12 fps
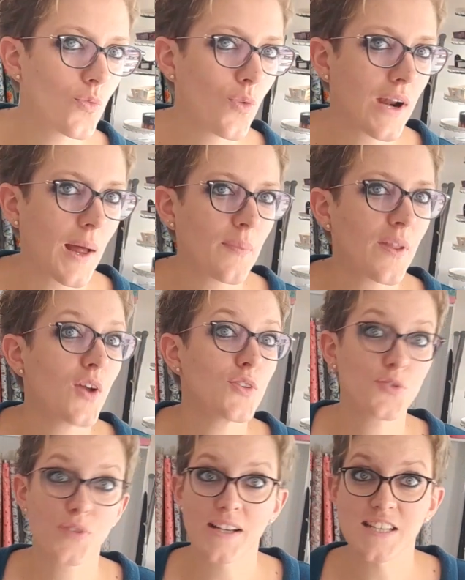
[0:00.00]
Voilà,
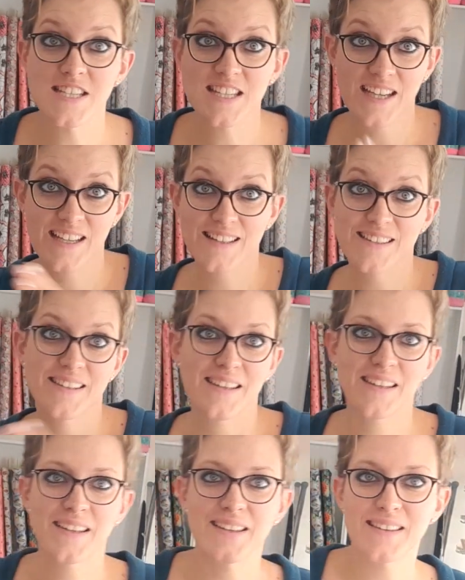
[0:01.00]
du French Terry
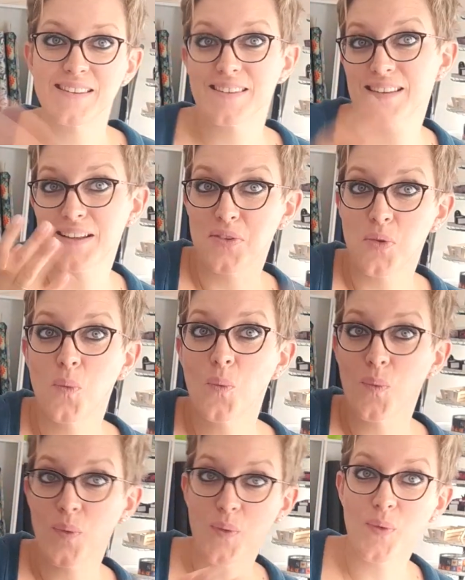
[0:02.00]
c'est le
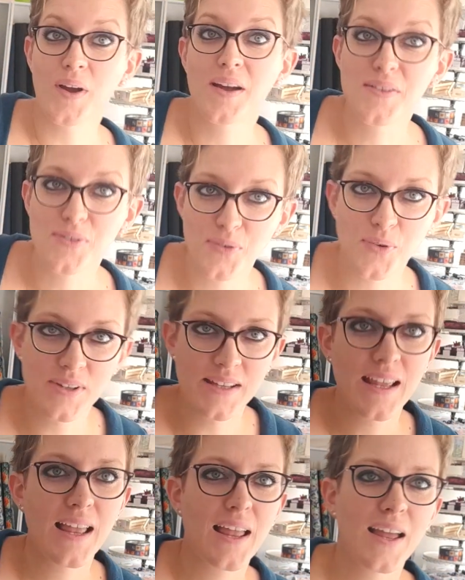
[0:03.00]
nom... Euh,
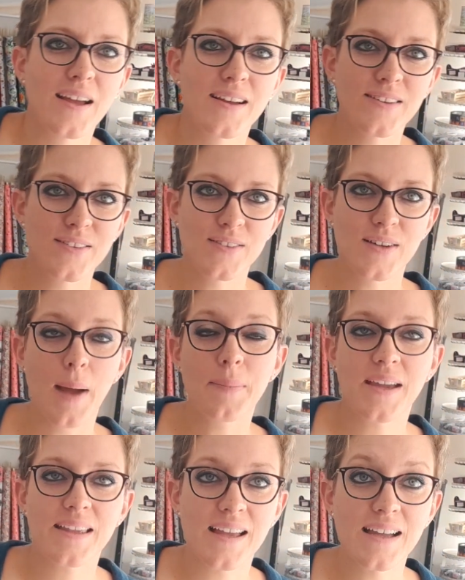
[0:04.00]
euh,
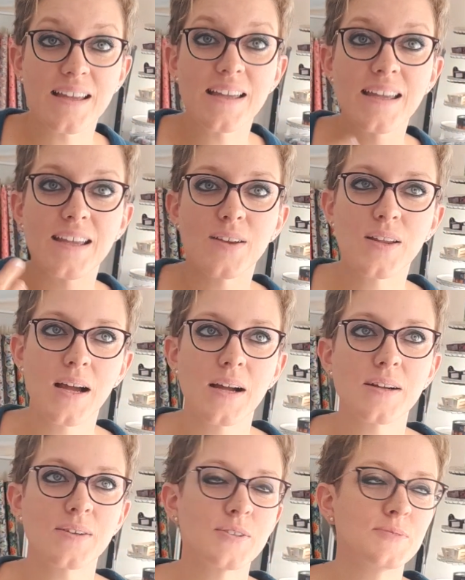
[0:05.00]
américain. Et
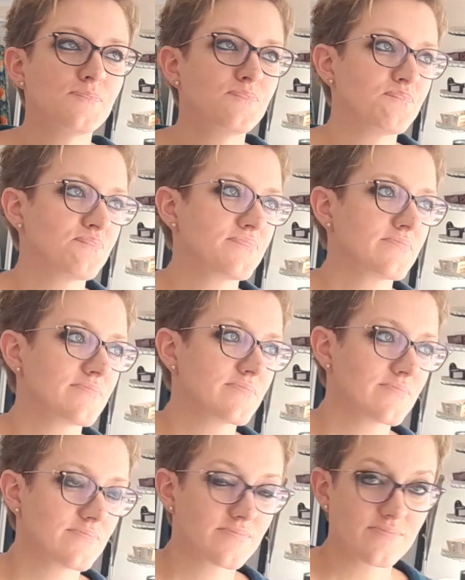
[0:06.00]
là, euh,
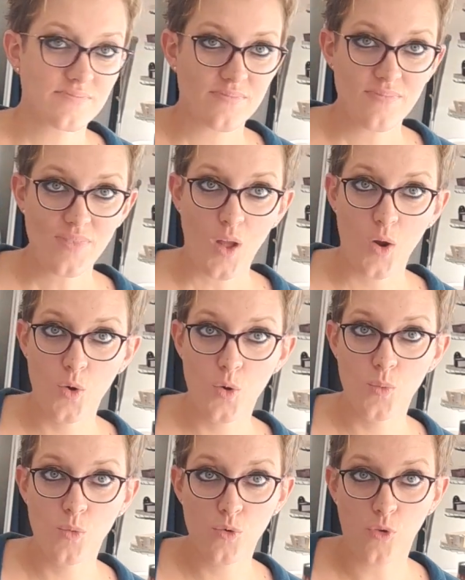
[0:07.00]

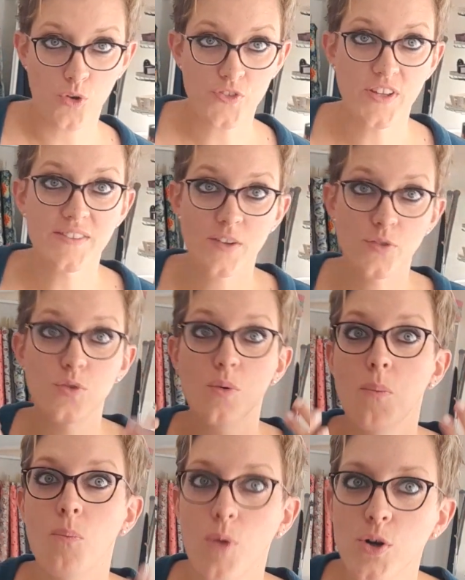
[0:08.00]
le mot français, c'est du
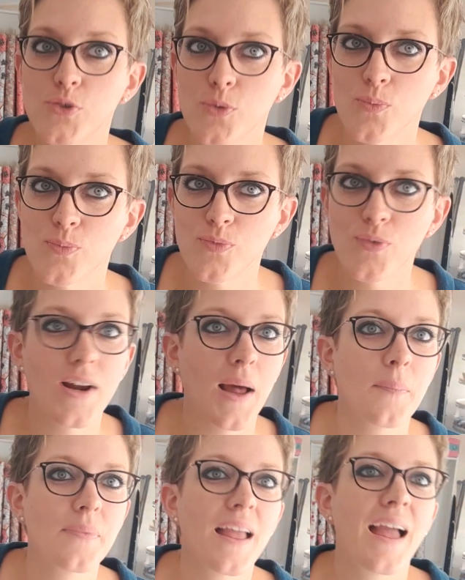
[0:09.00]
molleton. Voilà.
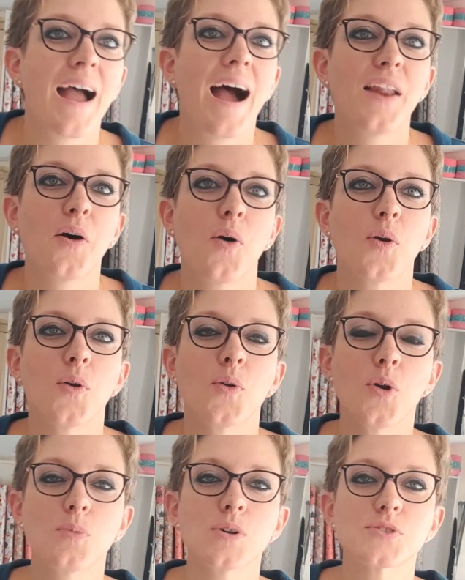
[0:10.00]
Alors,
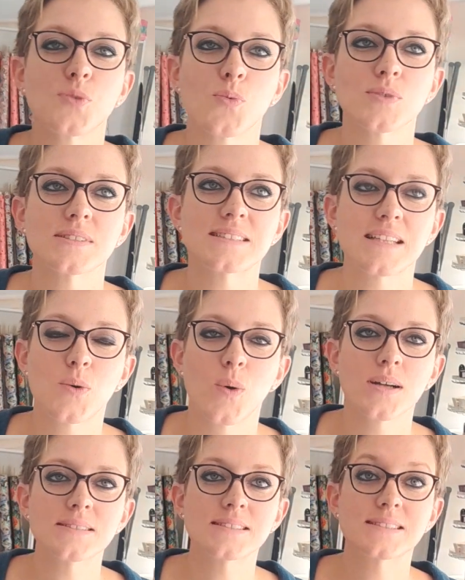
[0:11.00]
le molleton, c'est
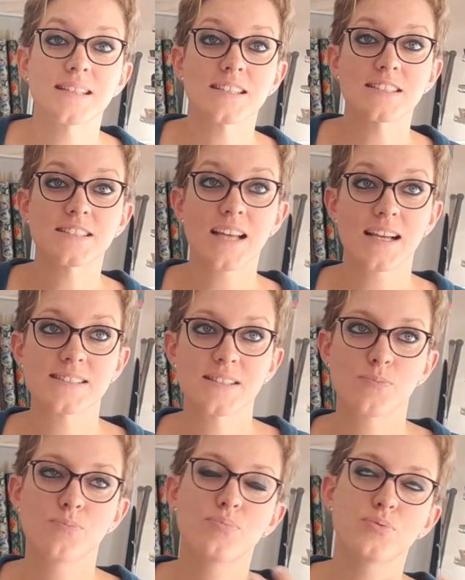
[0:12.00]
quoi C'est un
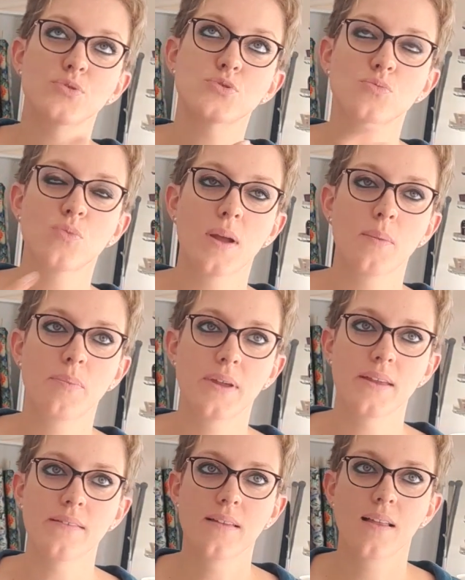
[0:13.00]
jersey plus ou moins
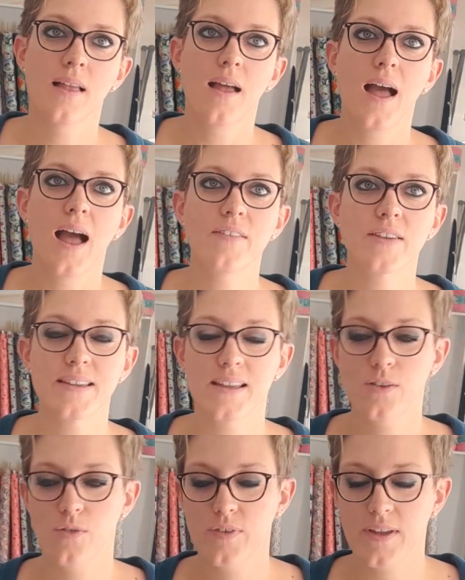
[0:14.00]
épais avec un
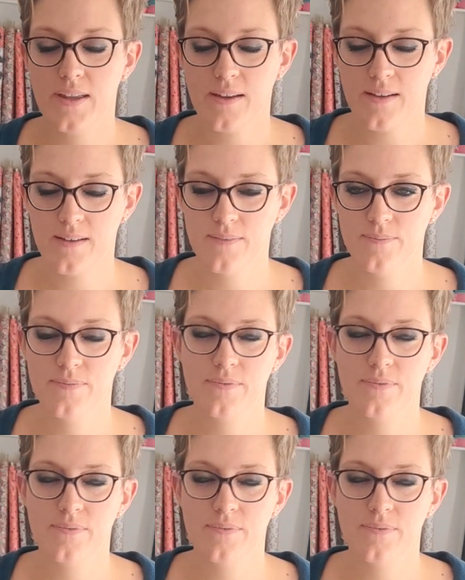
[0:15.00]
envers